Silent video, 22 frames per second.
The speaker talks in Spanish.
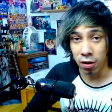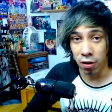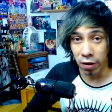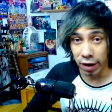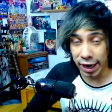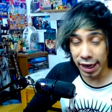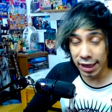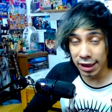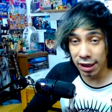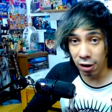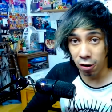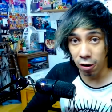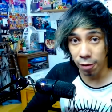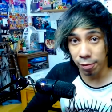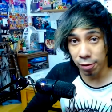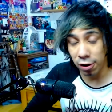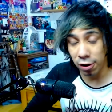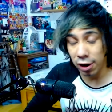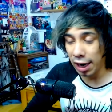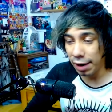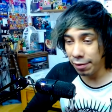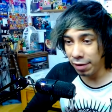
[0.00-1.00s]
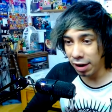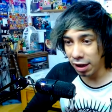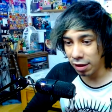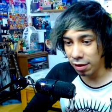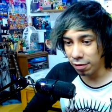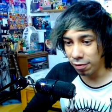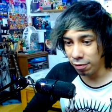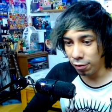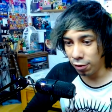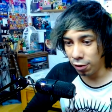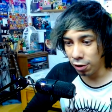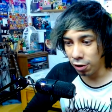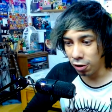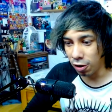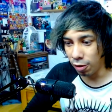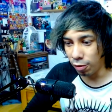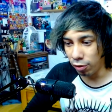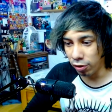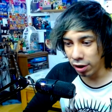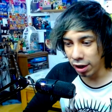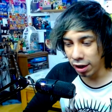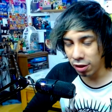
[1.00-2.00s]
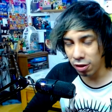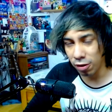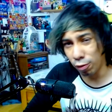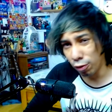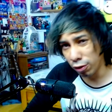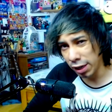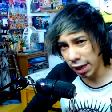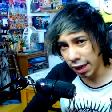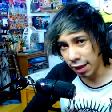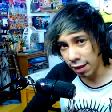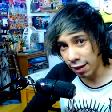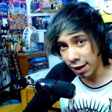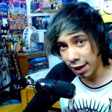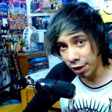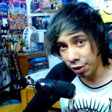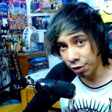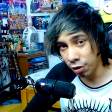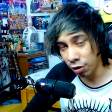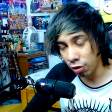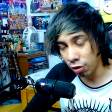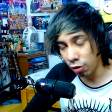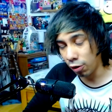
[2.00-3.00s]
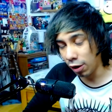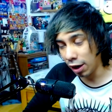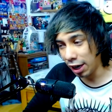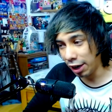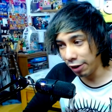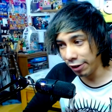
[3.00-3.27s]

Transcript: con gente con problemas muy comunes o muy extraños o a la